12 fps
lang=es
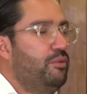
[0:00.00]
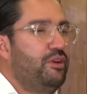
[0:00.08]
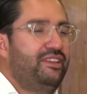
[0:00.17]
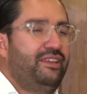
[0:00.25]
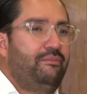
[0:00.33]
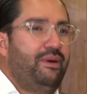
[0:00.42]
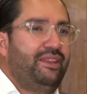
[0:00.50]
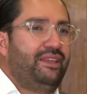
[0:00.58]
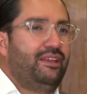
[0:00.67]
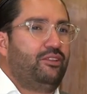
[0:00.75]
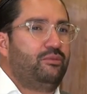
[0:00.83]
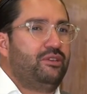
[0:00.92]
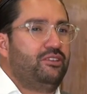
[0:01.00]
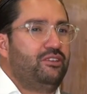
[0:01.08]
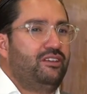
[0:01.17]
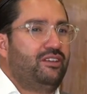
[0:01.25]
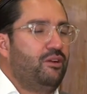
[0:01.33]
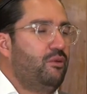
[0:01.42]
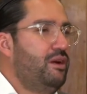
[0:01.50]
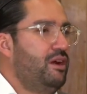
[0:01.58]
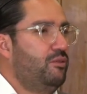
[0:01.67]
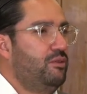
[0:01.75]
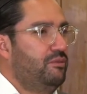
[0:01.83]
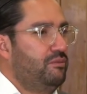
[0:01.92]
Por esta parte que tú mencionas que
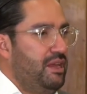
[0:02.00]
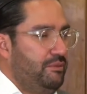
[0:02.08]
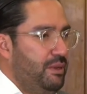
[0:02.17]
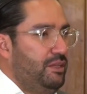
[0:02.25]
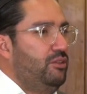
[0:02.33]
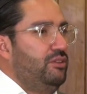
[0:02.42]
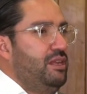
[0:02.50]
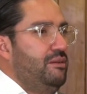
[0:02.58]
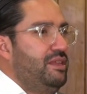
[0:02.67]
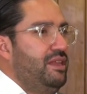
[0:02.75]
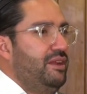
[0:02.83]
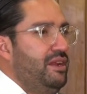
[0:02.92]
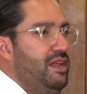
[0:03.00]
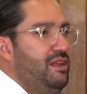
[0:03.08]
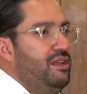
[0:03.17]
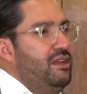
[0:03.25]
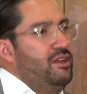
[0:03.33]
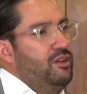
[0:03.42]
juega con aspectos de la vida real,